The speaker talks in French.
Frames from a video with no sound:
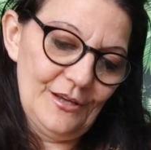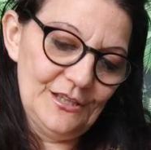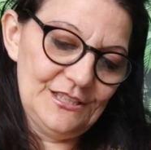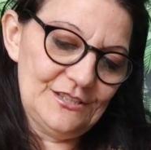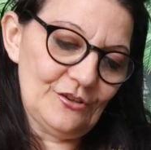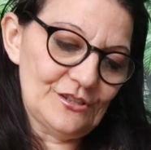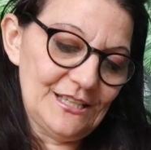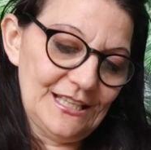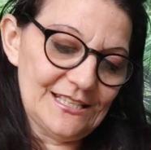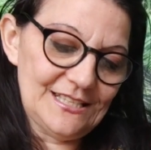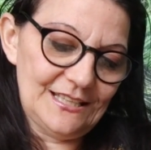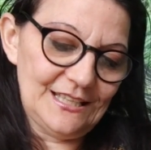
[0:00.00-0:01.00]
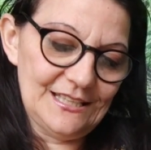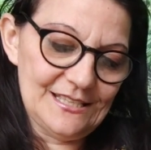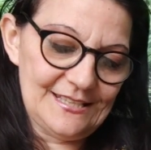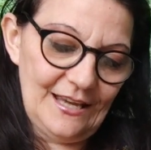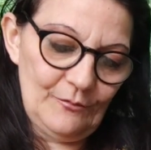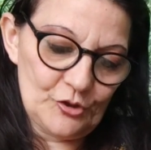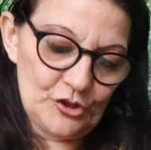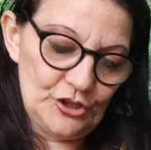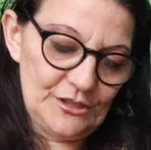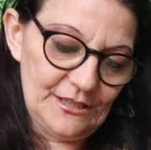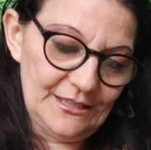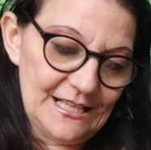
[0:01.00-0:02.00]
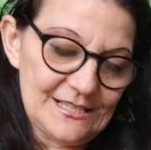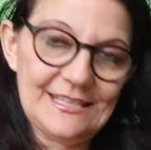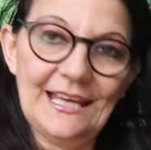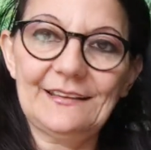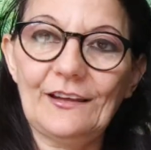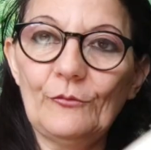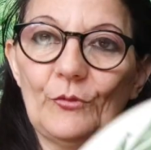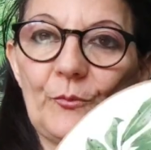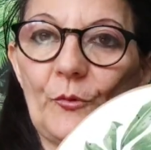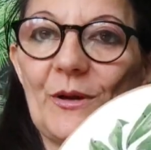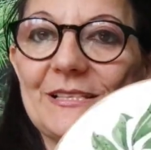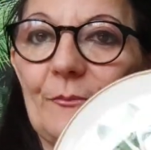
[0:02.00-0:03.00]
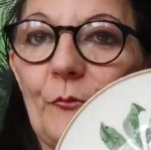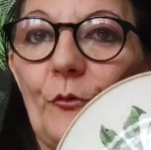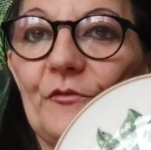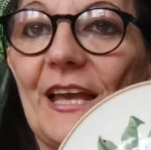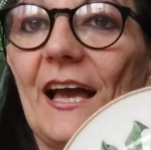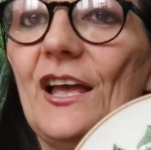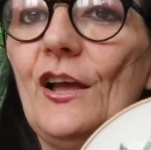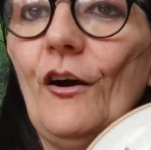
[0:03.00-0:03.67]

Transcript: ils disent que c'est une assiette à dessert. Moi, je dis que c'est une assiette. Hein. Moi, pour moi, ça me convient.